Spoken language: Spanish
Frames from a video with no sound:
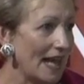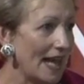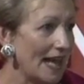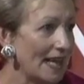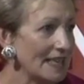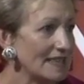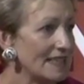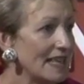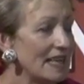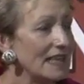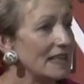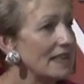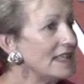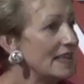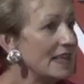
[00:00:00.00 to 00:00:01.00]
a este
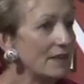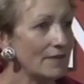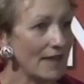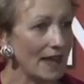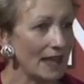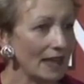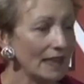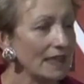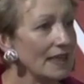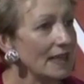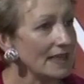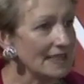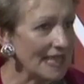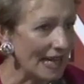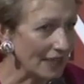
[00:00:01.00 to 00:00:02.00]
nivel
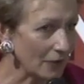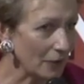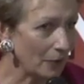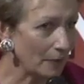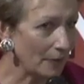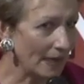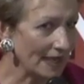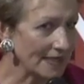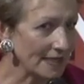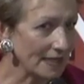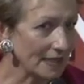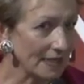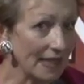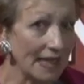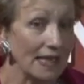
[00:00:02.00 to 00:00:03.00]
tan completo
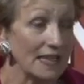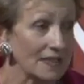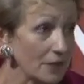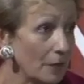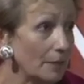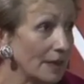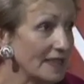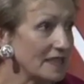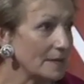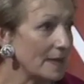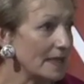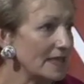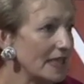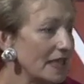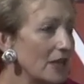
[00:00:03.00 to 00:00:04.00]
que es
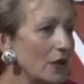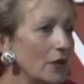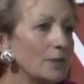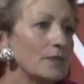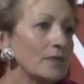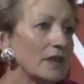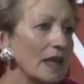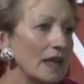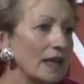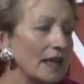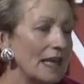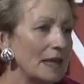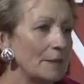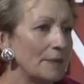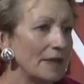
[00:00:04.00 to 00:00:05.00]
completamente eh,
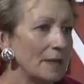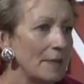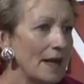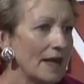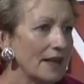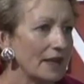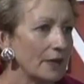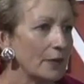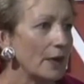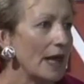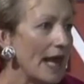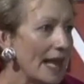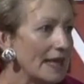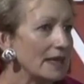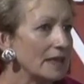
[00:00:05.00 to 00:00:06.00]
el primero
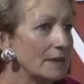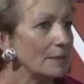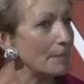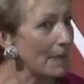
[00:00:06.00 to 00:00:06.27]
en